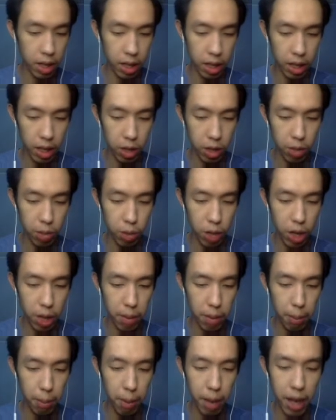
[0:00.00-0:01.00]
kita udah mulai
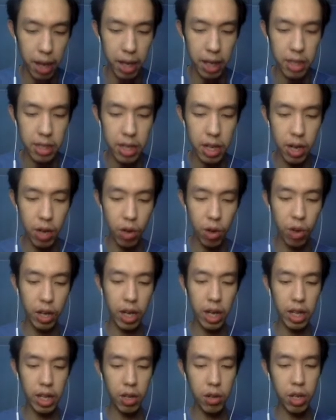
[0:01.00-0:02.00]
membaik ya saya ekologi
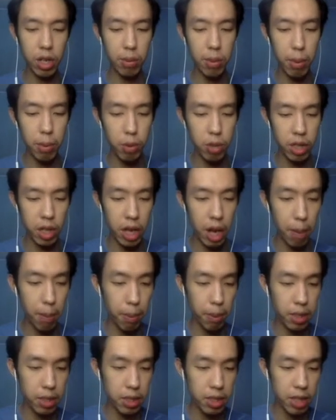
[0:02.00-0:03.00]
kita udah 53%
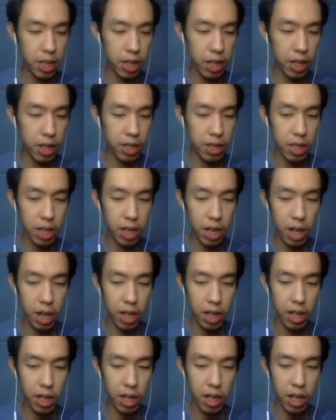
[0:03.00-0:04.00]
persen ya guys ya dari
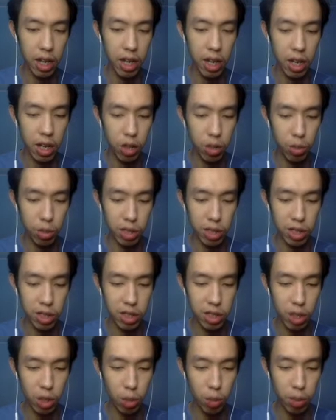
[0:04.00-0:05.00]
tadi cuma
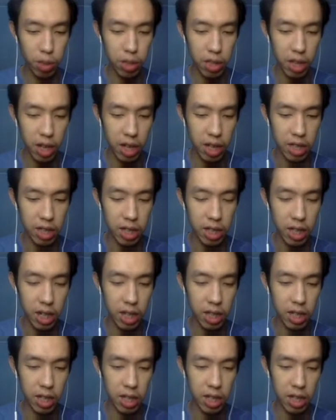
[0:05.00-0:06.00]
satu persen anjir
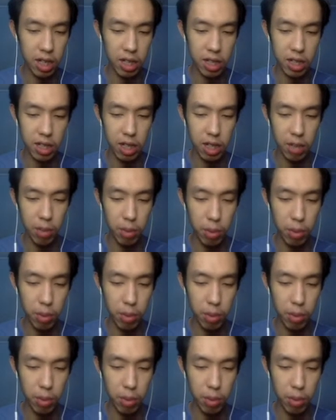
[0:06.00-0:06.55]
anjir dari